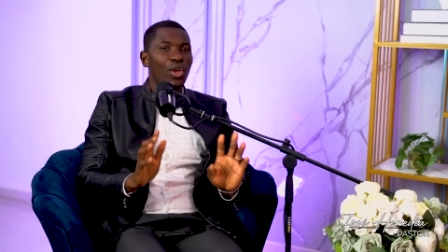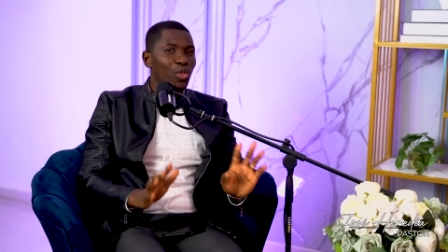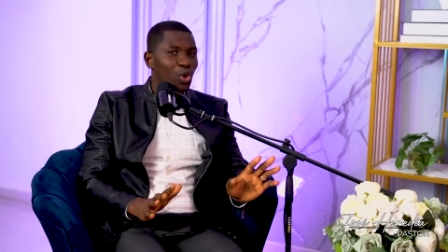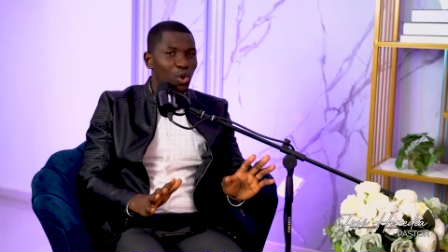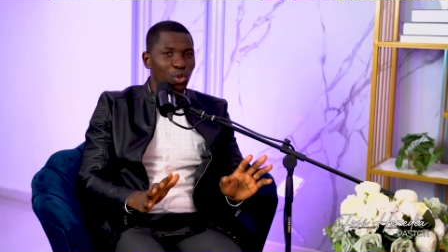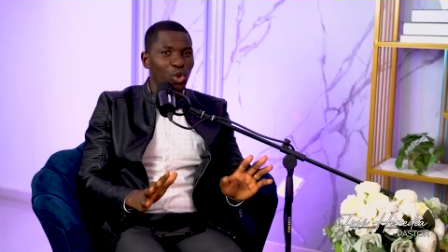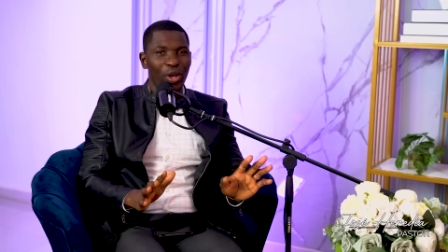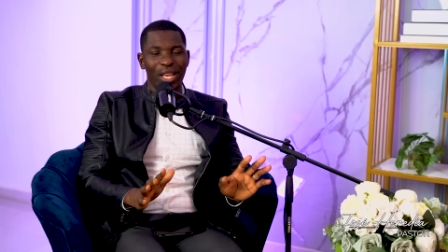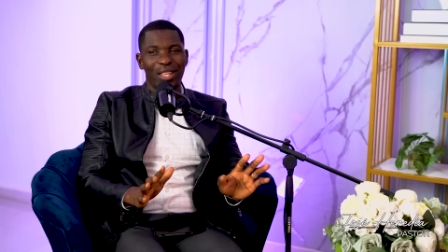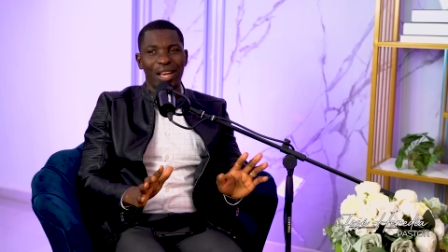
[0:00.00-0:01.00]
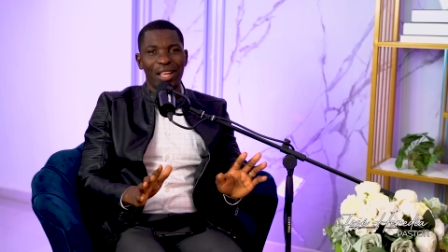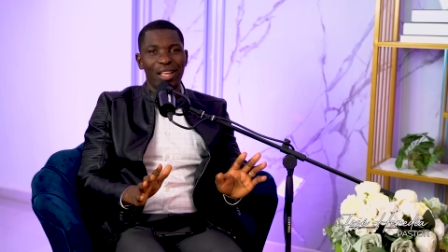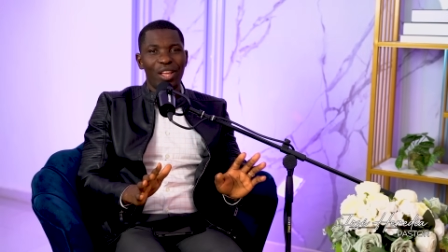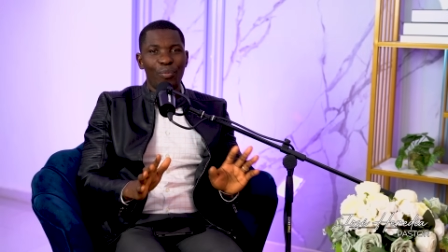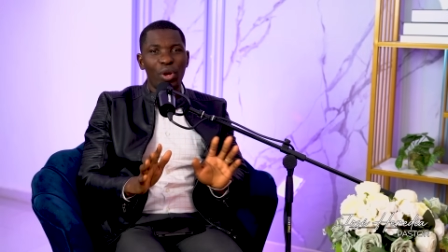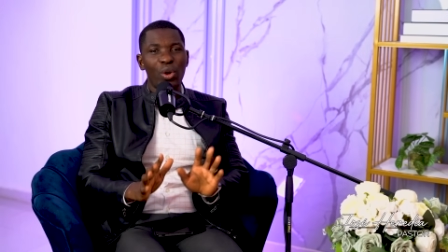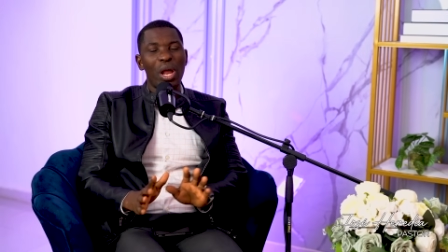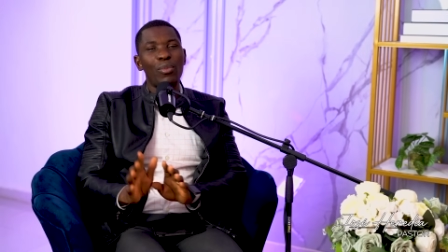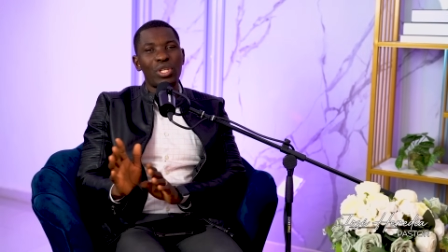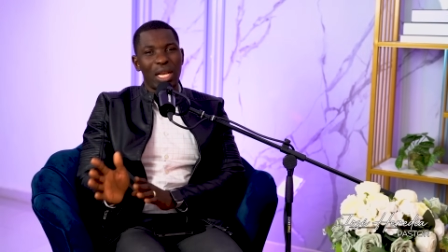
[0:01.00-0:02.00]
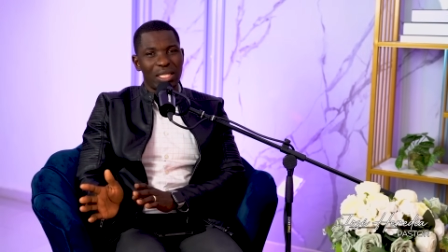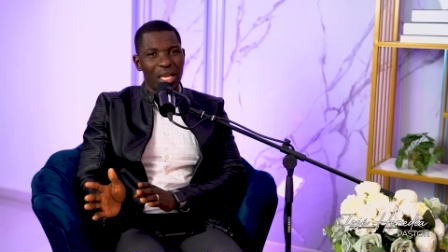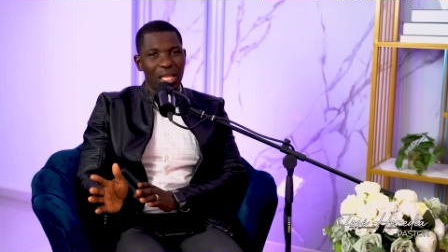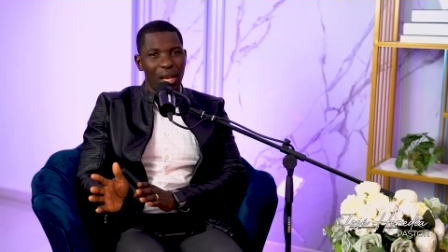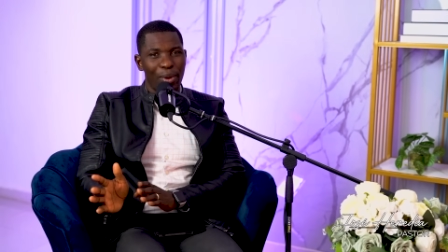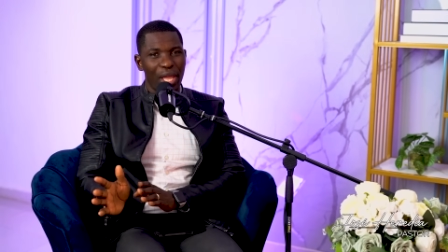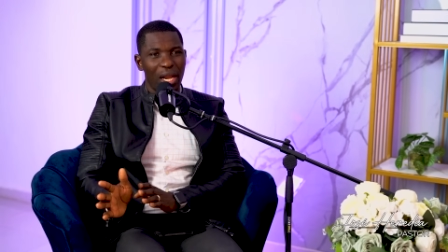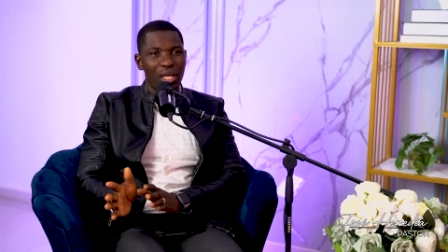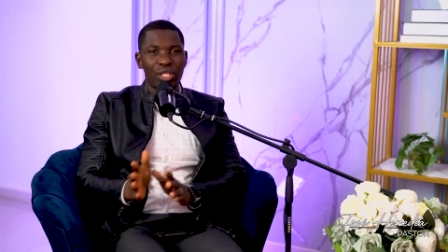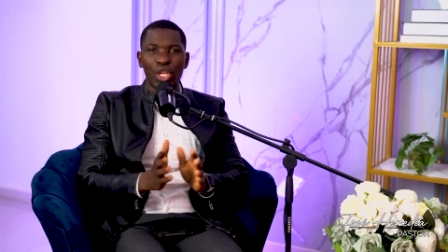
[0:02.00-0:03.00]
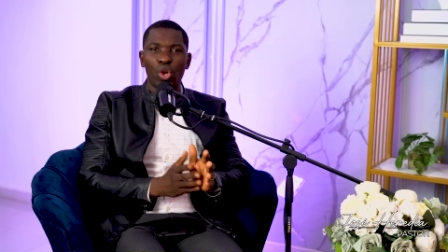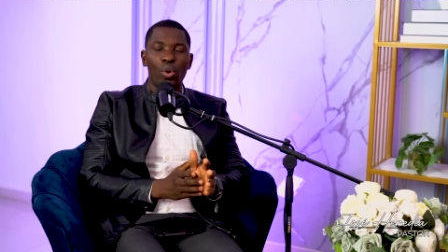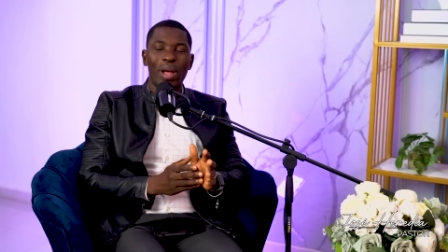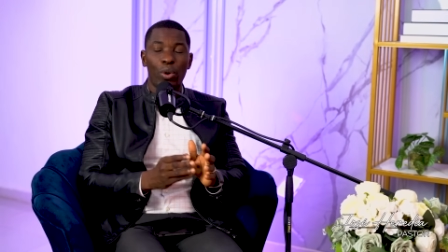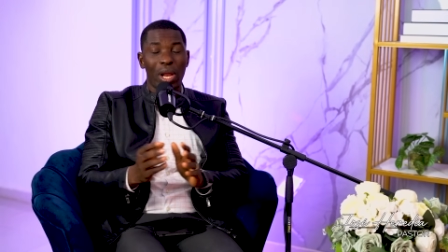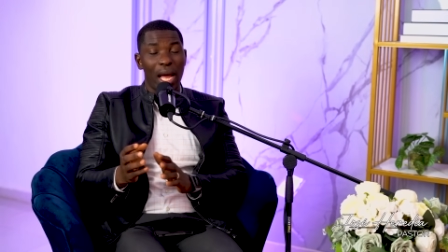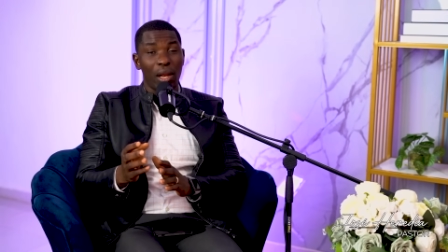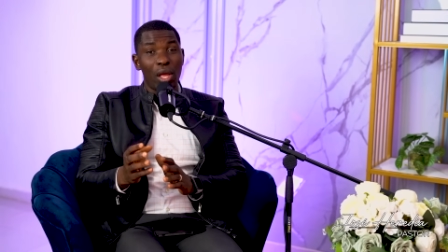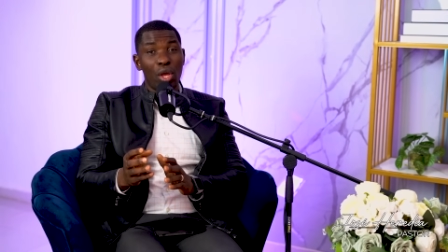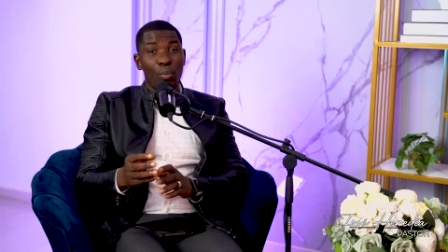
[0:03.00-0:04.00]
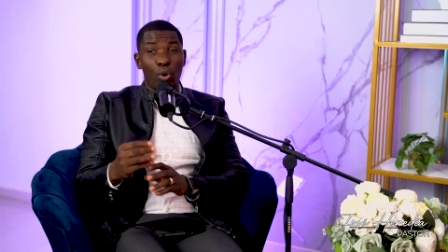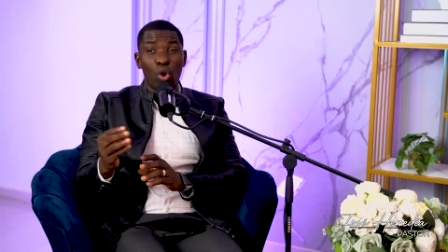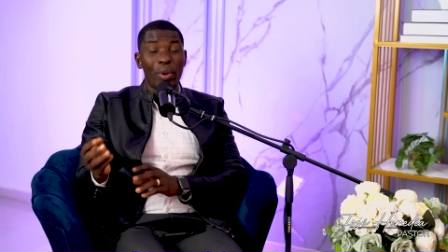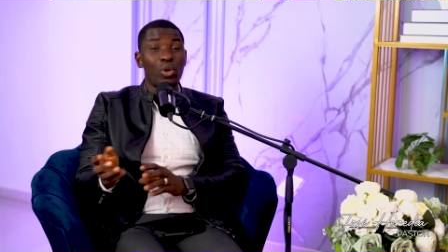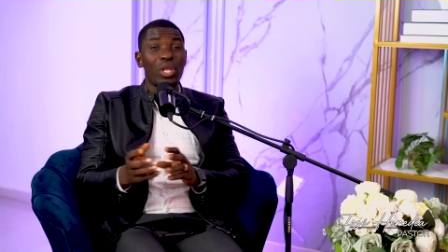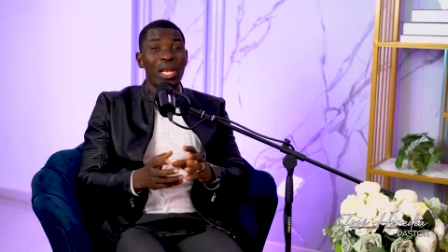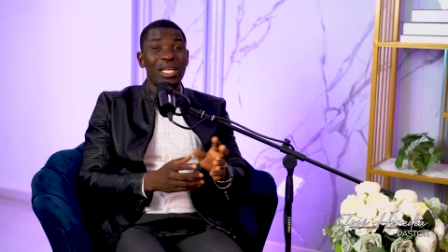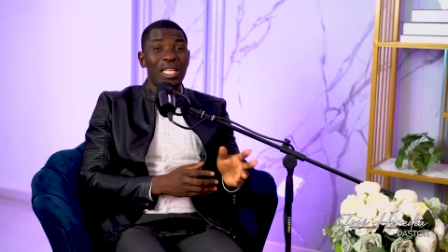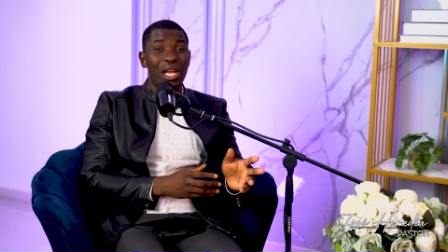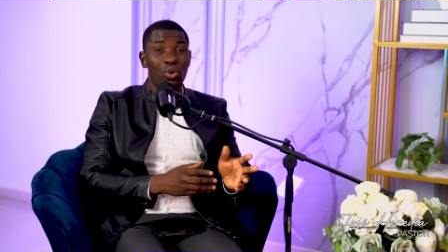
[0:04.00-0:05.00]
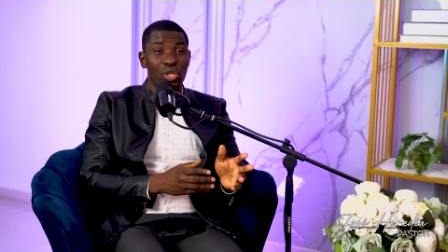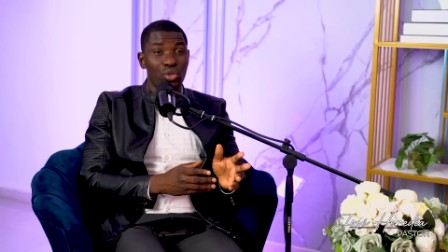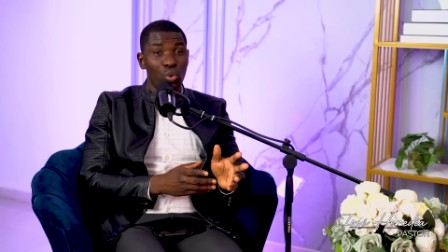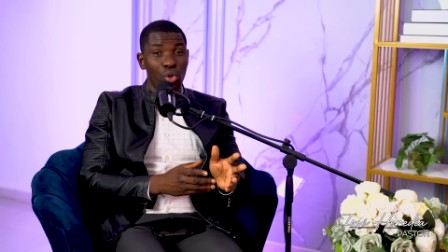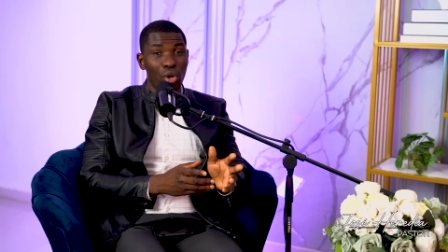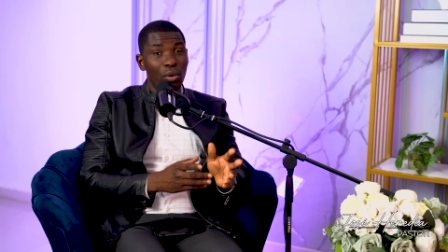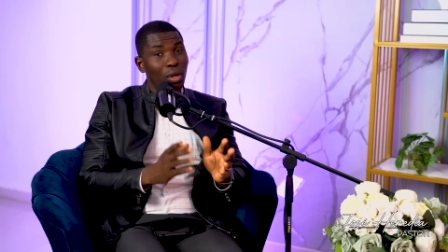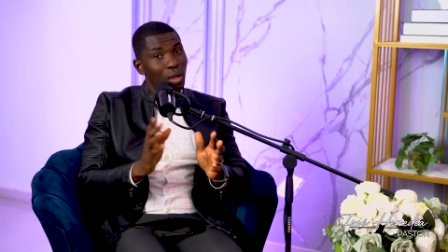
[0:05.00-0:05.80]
no, no entre porque oramos a las 3 de la mañana. Si no va a orar, por lo menos tiene que estar en los estudios.